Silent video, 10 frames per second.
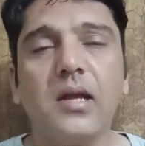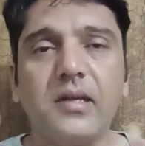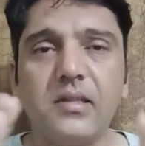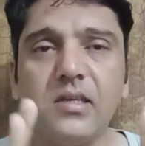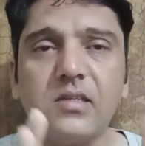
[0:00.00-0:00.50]

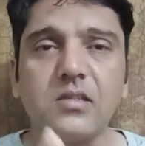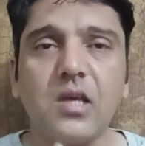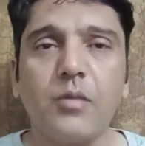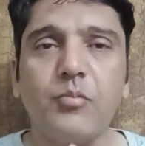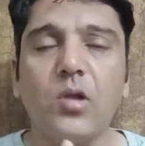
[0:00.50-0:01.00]
इकतीस
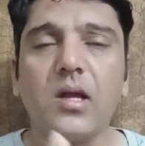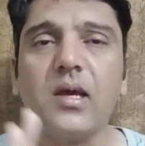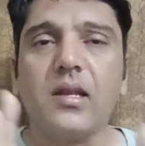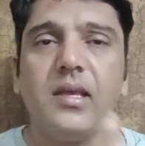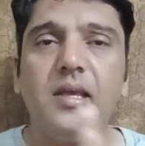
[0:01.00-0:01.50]
हज़ार पूरा
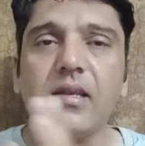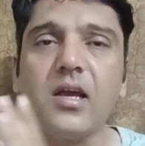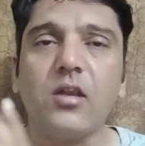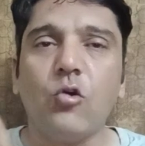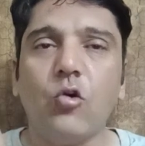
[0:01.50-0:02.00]
करके इनका
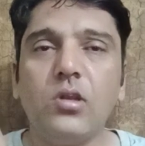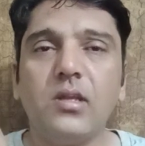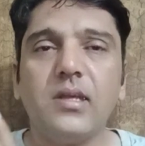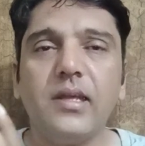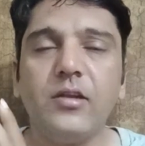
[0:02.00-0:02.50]
लोन
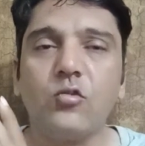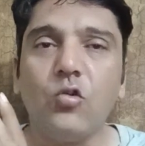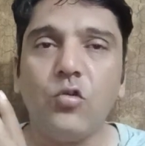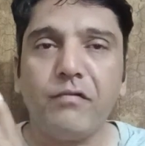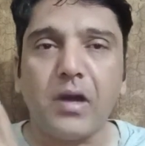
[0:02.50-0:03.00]
इनको
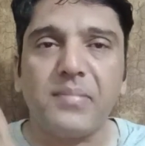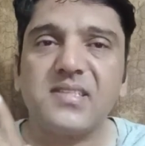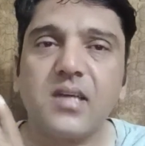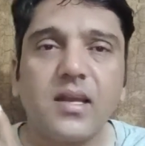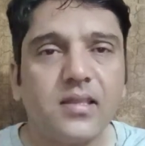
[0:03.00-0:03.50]
वापस
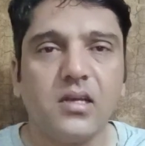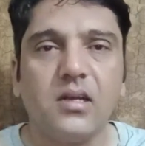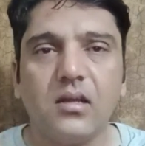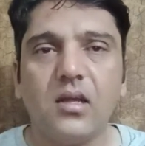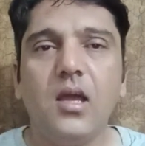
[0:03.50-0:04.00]
कर
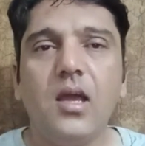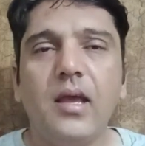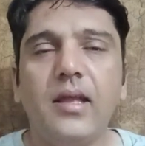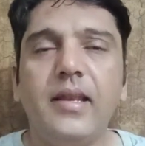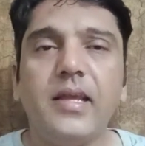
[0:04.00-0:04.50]
देगा
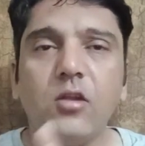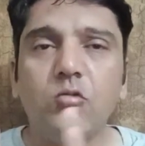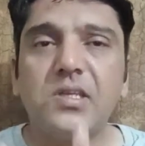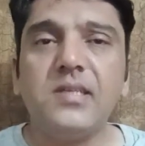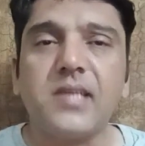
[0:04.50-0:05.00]
लेकिन
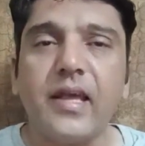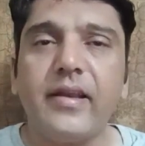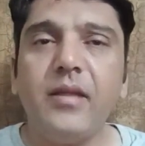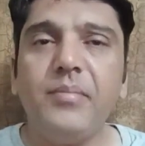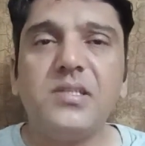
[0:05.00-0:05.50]
उसकी
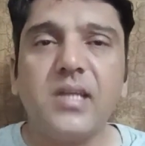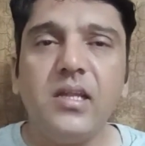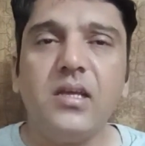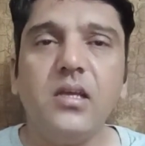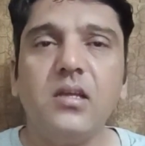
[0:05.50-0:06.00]
सैलरी भी चली
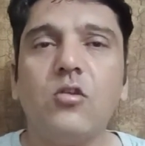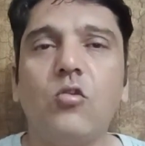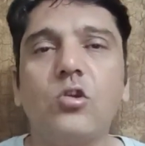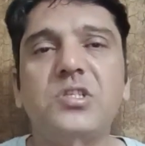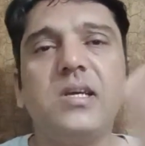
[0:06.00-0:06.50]
गई
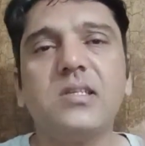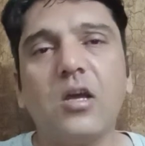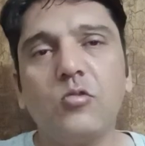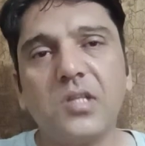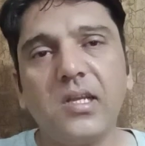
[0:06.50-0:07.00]
और छह हज़ार
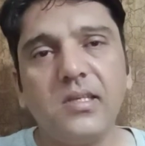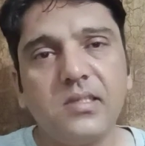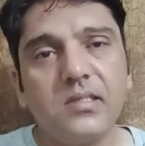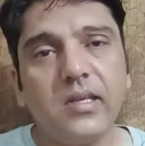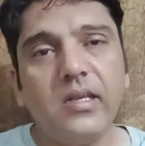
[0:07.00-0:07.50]
उसने
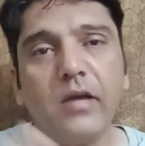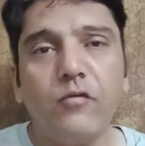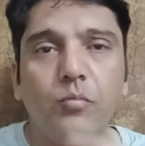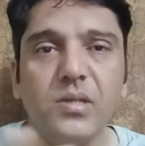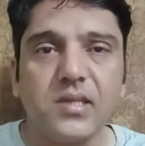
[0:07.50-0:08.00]
किसी से लिया
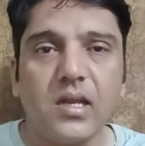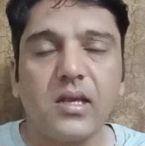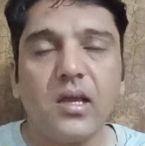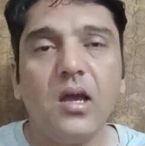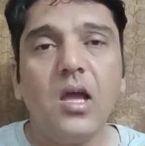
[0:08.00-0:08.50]
वो भी चला
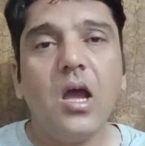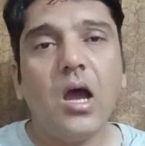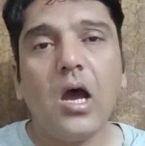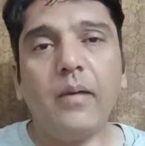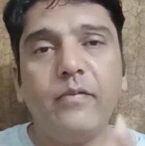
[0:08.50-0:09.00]
गया
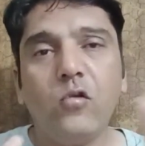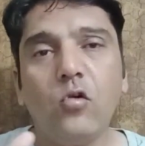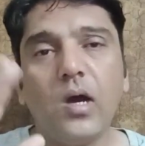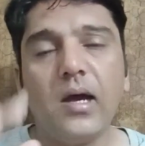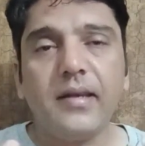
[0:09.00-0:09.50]
अब वो
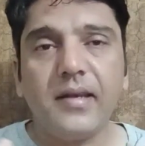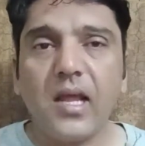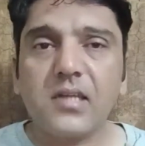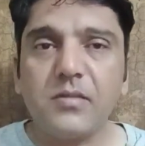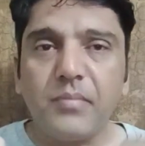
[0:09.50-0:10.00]

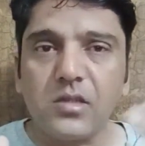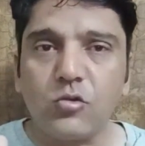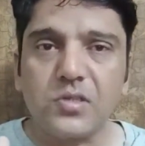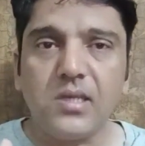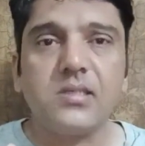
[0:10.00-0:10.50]
नेक्स्ट मंथ
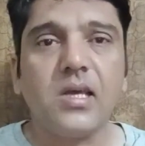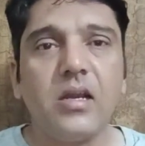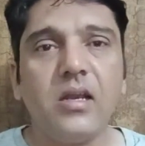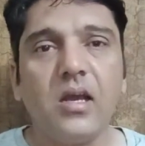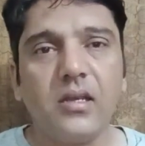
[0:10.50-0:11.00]
उसकी
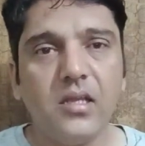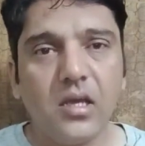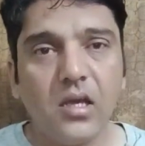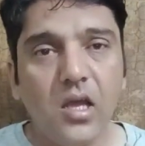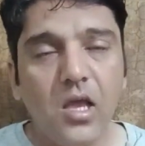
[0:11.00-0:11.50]
सैलरी आनी
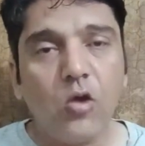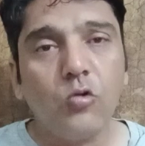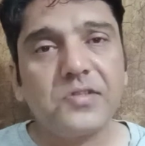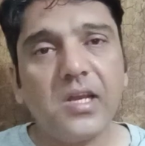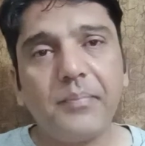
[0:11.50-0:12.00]
है
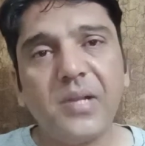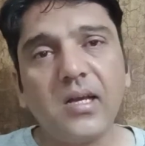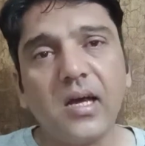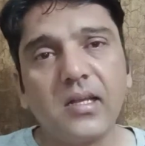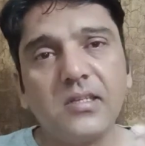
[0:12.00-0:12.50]
उसने अपने
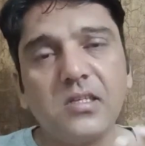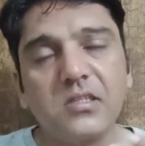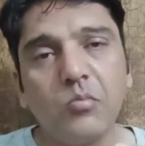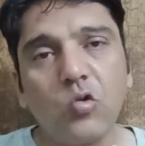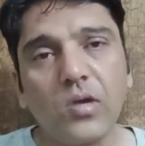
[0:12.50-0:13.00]
घर के
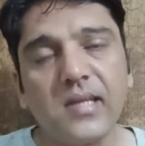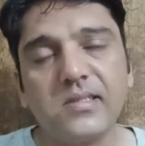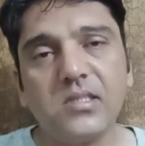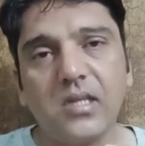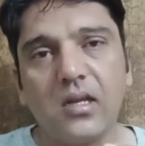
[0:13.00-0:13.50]
सिस्टम को
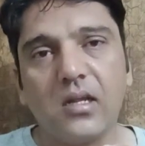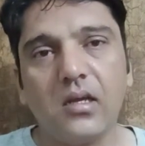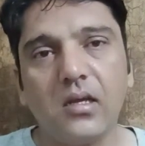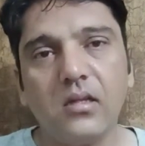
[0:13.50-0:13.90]
कैसे चलाना है